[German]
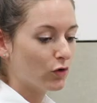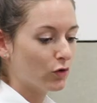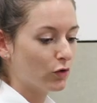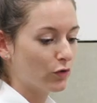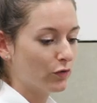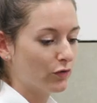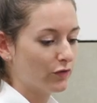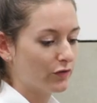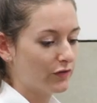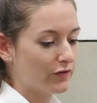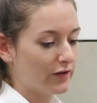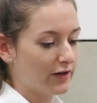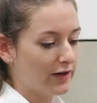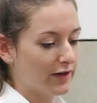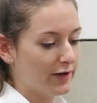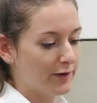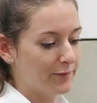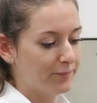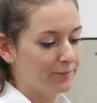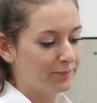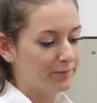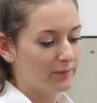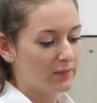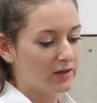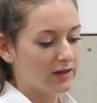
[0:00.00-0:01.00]
und
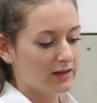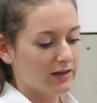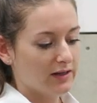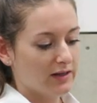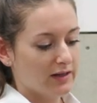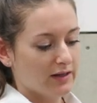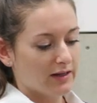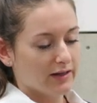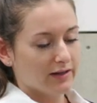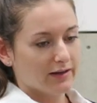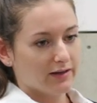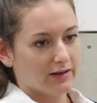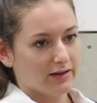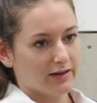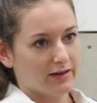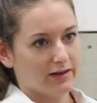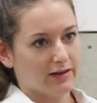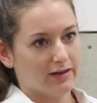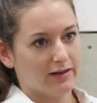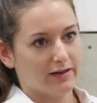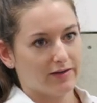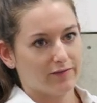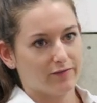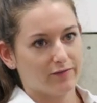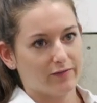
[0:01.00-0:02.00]
ähm,
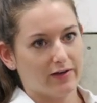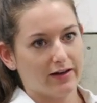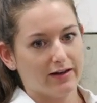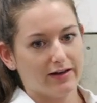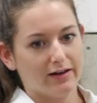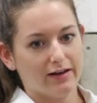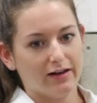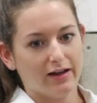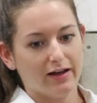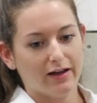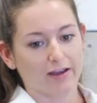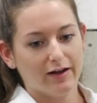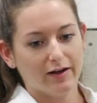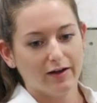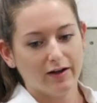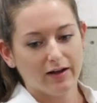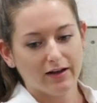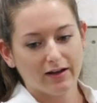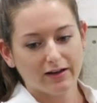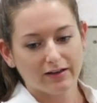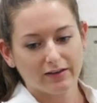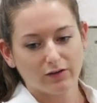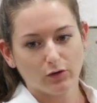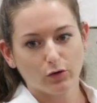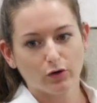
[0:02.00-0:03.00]
wenn
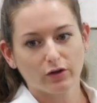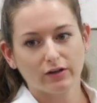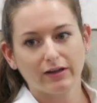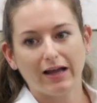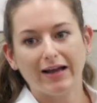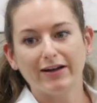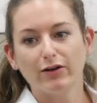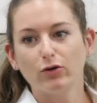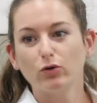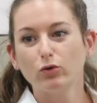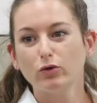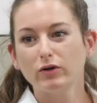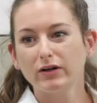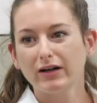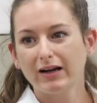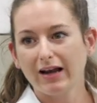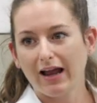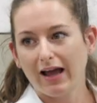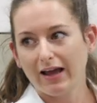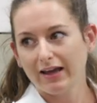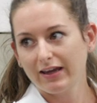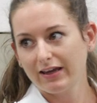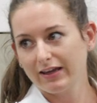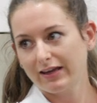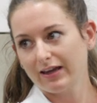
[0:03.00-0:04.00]
äh, dort ein
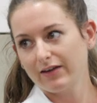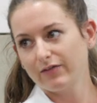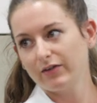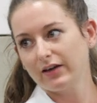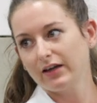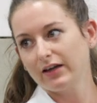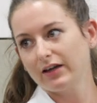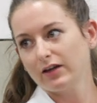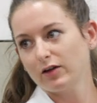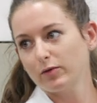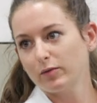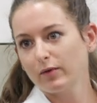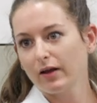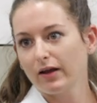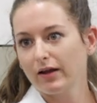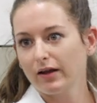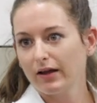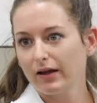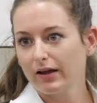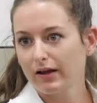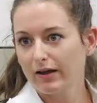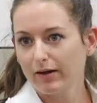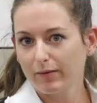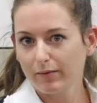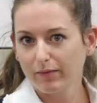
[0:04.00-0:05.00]
Ungleichgewicht
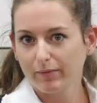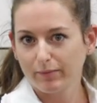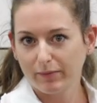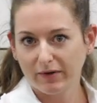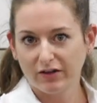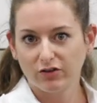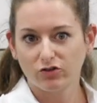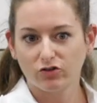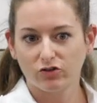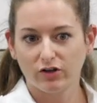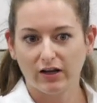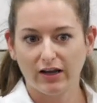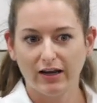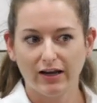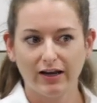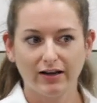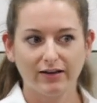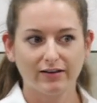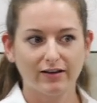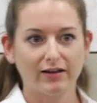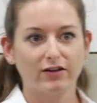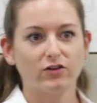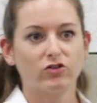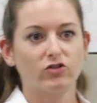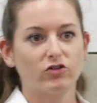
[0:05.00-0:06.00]

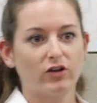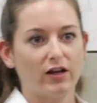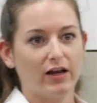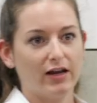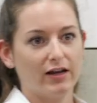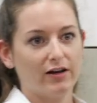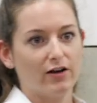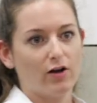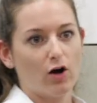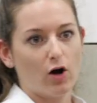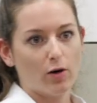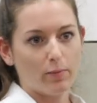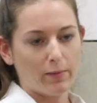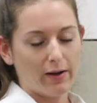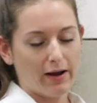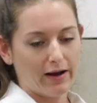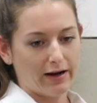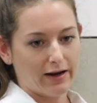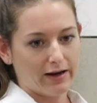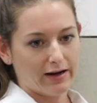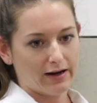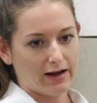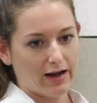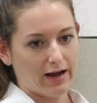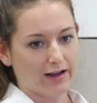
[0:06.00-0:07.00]
besteht, entstehen
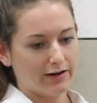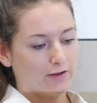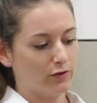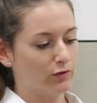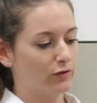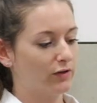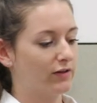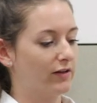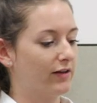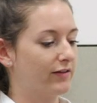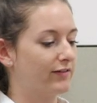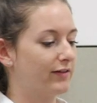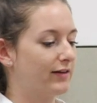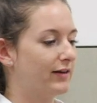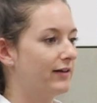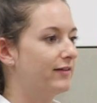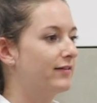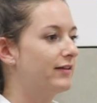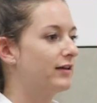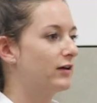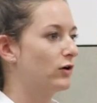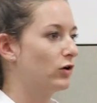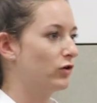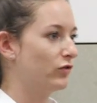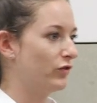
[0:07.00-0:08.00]
Abhängigkeiten und das
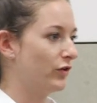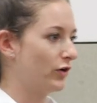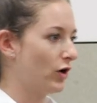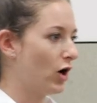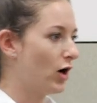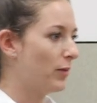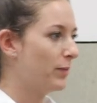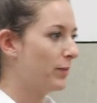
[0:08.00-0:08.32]
Risiko für